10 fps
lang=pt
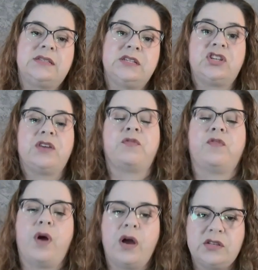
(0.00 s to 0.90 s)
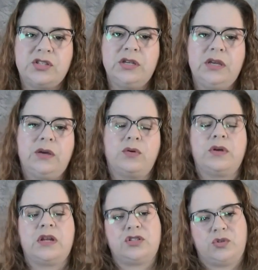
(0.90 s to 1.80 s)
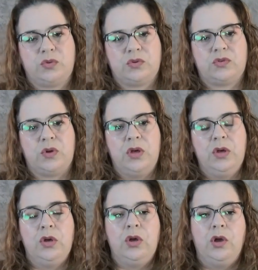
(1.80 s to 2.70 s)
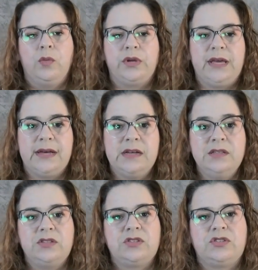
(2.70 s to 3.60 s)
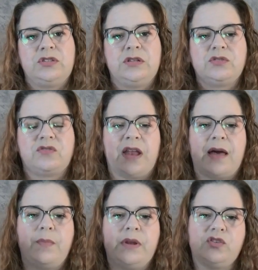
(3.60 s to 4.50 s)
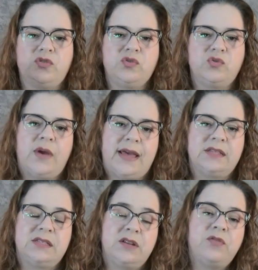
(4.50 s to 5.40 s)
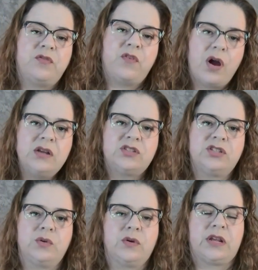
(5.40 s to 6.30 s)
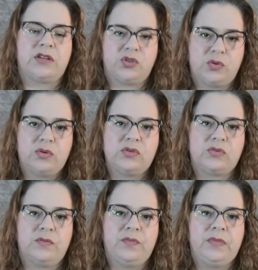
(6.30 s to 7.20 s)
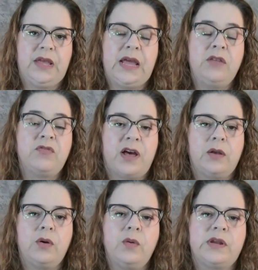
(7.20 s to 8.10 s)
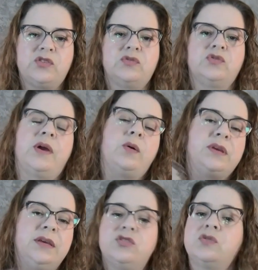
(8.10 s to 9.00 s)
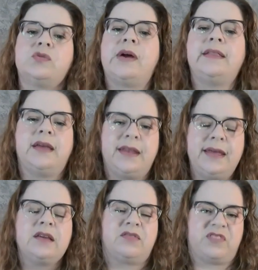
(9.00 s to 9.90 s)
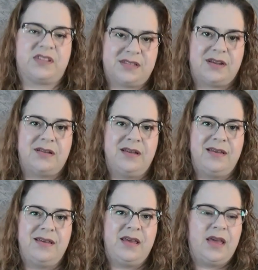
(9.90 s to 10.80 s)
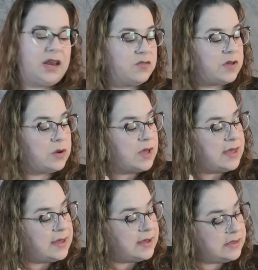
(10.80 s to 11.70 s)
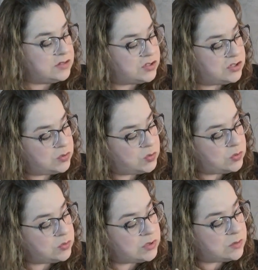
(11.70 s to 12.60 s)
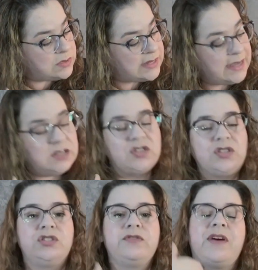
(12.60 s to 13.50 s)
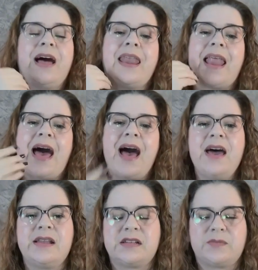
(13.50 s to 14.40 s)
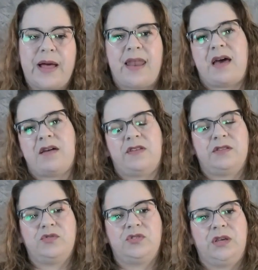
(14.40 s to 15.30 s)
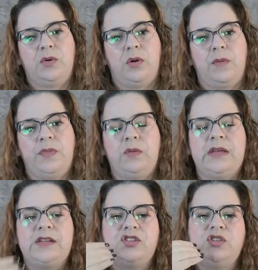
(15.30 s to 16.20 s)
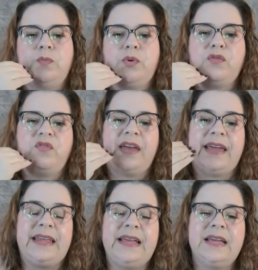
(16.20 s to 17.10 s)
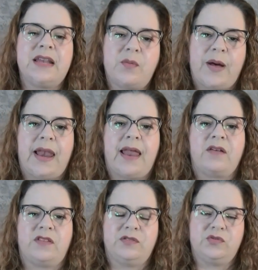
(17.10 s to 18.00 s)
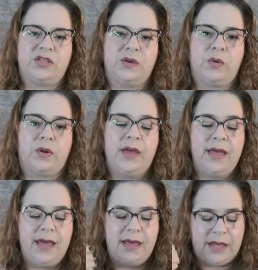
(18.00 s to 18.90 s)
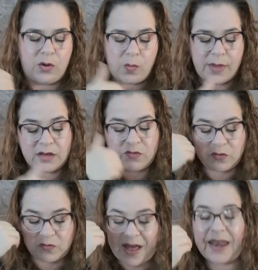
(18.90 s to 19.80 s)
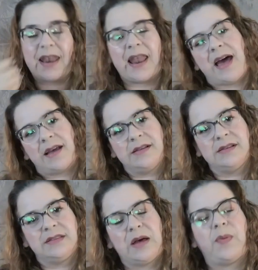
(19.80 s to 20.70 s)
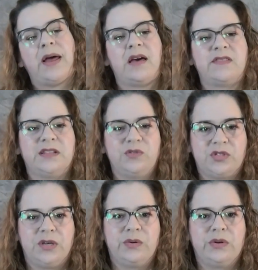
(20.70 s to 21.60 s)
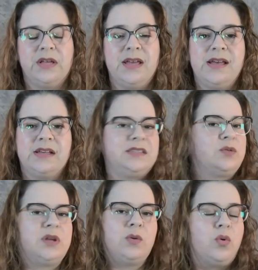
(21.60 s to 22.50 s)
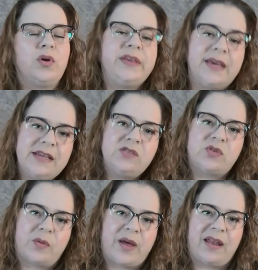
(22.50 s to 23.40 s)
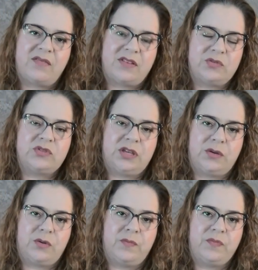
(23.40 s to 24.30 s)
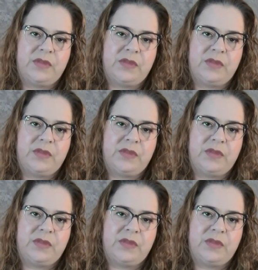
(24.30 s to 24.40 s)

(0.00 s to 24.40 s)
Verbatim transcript: Seja forte e corajoso. Porque antes de Deus falar para Josué ser forte e corajoso, ele falou para Josué o que Josué teria que fazer. Ele falou: antes de tudo, não deixe de falar a palavra do Senhor, não deixe de proferir a palavra do Senhor. E como é que eu vou falar da palavra do Senhor se eu não conheço a palavra do Senhor?